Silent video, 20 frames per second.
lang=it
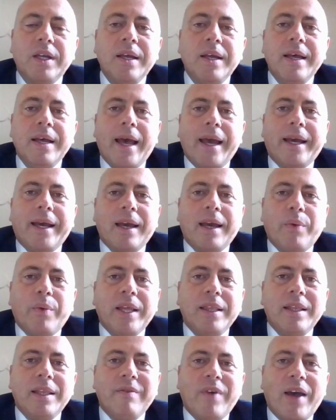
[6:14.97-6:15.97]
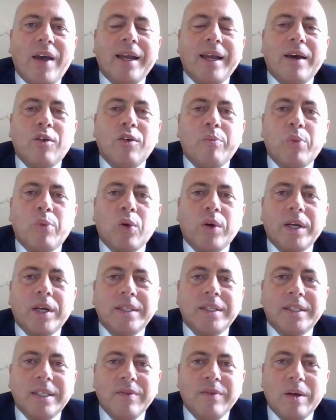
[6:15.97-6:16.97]
e che quindi vengano
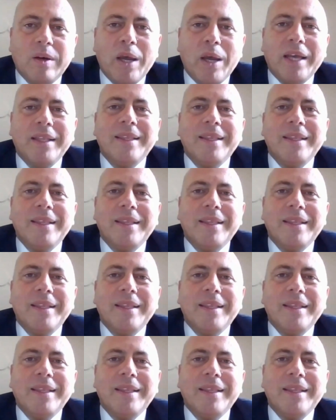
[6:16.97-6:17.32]
progressivamente